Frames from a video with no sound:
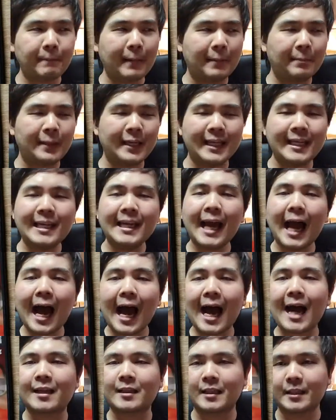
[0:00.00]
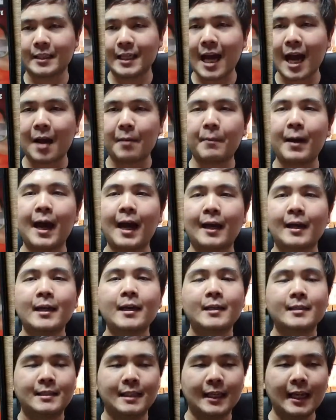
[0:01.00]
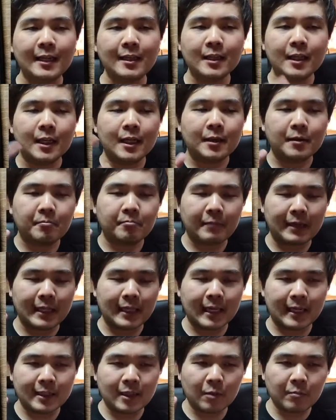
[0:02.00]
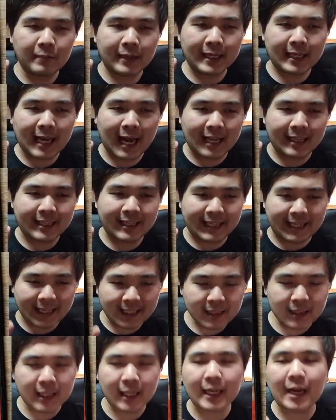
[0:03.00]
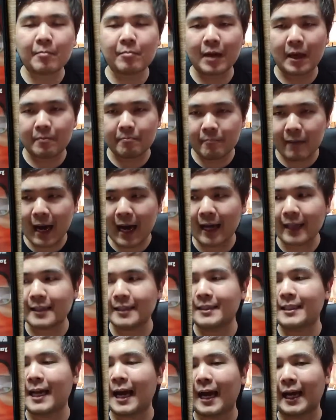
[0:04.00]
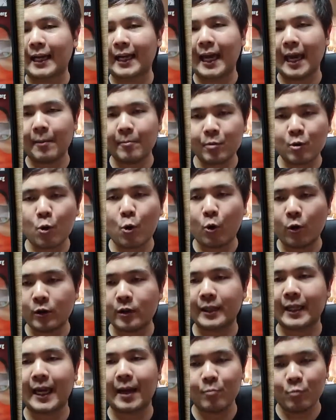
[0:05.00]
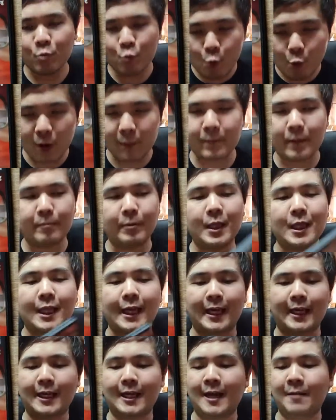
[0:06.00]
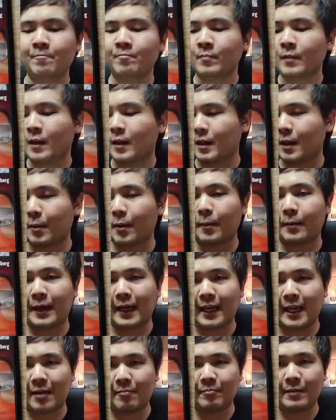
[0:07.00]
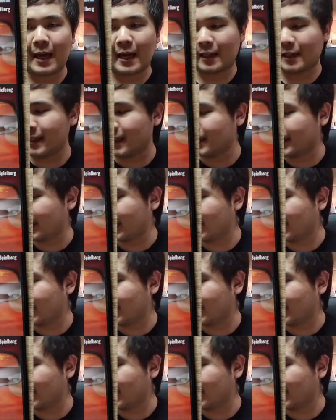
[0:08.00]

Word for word: เป็นไปได้ยากถึงยากมากฉะนั้นมันเลยต้องมีการคิดและทำการบ้านอย่างเข้มข้นเข้มงวดเป็นพิเศษนะครับ ต่อการทำหนังเรื่อ